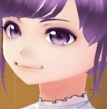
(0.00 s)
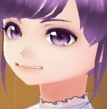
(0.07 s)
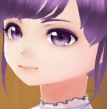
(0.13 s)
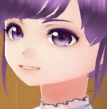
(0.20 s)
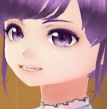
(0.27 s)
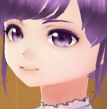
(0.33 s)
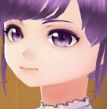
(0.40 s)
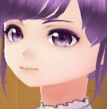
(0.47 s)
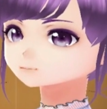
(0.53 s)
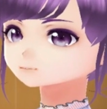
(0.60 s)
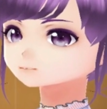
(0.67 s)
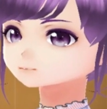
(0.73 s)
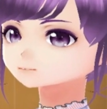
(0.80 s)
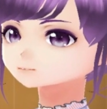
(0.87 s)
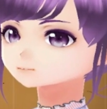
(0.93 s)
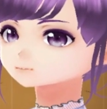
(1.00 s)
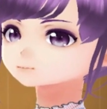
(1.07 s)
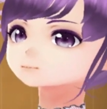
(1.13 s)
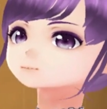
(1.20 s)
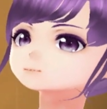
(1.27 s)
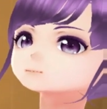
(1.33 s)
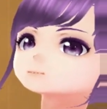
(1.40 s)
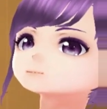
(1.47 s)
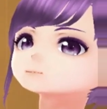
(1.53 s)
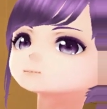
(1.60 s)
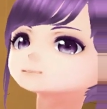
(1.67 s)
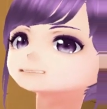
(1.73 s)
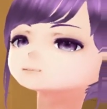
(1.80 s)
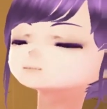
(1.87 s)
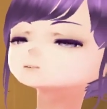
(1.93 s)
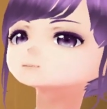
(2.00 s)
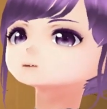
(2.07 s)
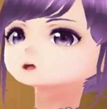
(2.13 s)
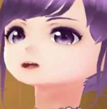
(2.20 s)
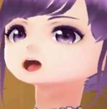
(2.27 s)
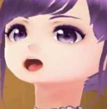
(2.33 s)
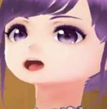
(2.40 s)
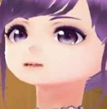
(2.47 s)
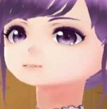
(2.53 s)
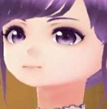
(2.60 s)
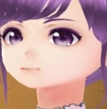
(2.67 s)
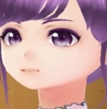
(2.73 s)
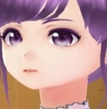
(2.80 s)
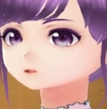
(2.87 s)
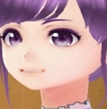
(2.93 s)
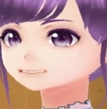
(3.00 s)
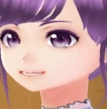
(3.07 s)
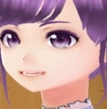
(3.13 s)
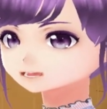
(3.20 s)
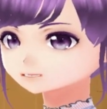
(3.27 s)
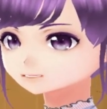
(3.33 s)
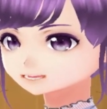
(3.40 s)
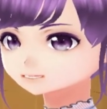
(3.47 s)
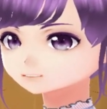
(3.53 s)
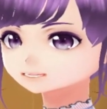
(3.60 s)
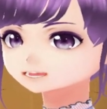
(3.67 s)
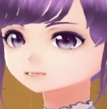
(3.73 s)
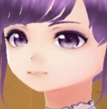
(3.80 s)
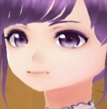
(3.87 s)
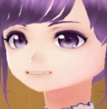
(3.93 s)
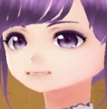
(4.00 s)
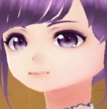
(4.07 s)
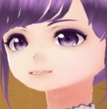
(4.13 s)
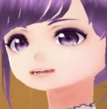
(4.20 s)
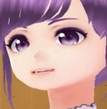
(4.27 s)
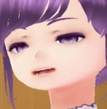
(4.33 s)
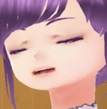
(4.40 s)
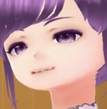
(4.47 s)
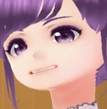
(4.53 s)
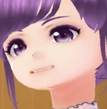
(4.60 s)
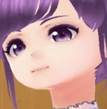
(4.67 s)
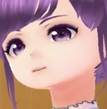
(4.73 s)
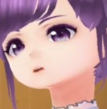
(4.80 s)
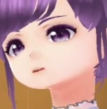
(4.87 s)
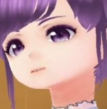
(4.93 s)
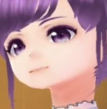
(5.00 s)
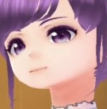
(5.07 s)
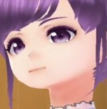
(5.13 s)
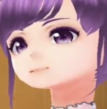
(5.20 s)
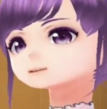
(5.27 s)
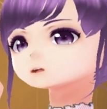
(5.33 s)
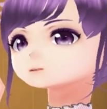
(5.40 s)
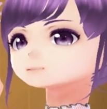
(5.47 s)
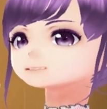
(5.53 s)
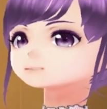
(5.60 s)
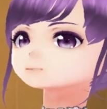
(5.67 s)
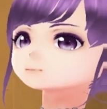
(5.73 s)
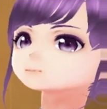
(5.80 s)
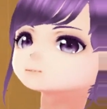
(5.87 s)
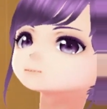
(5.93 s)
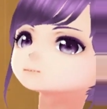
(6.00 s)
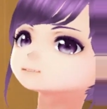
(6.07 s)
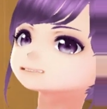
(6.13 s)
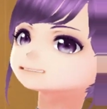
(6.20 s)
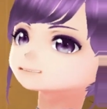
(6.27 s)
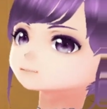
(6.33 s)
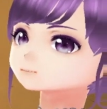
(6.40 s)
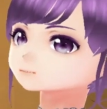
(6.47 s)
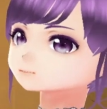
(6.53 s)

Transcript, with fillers: いた。死ぬのはこれを試してからでも遅くない。